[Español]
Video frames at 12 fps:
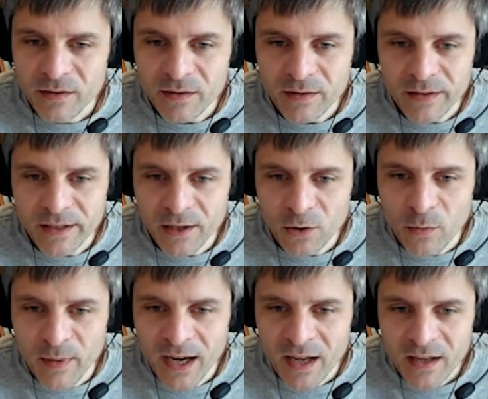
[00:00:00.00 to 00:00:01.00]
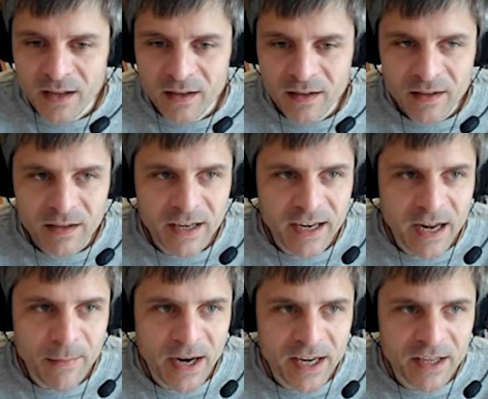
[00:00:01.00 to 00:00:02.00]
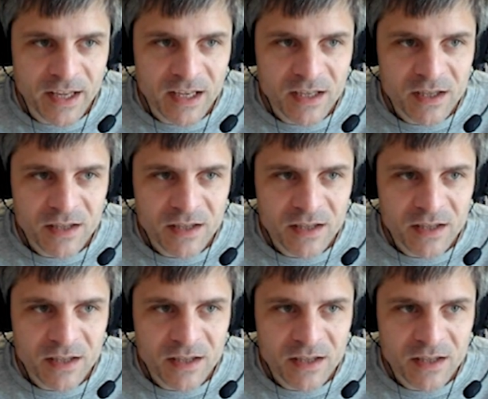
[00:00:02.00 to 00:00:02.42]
de Roma y eran amarillas.